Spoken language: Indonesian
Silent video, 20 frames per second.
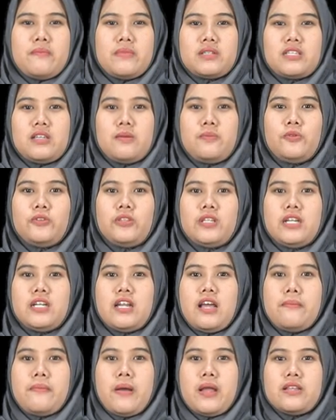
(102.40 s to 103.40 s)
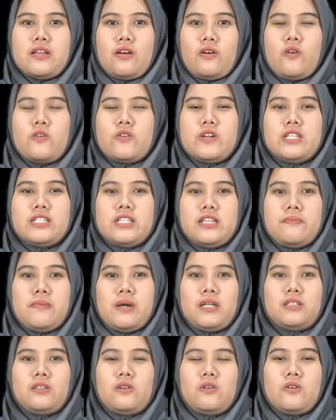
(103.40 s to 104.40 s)
Meskipun tidak banyak kondisi
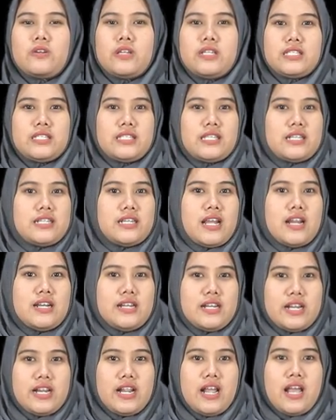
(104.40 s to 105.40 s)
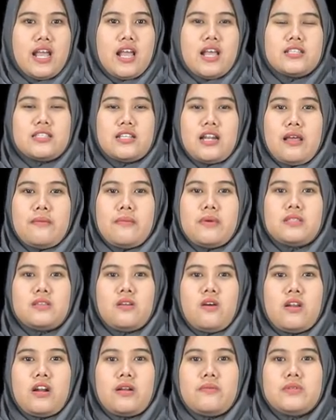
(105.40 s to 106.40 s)
patologis terjadi, selama
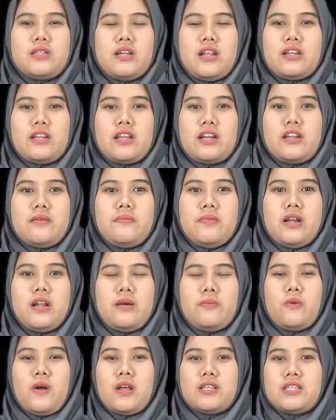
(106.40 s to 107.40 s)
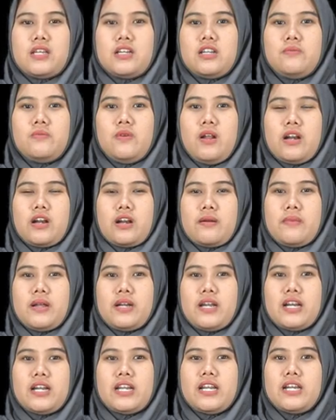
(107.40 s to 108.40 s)
seorang menjalankan ibadah puasa di bulan
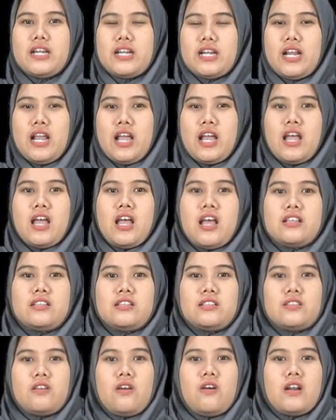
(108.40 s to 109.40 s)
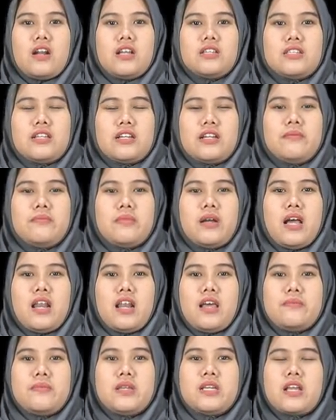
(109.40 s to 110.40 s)
Ramadan ini, seseorang sering
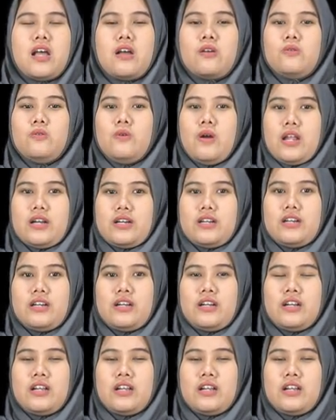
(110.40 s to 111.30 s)
mengalami gangguan.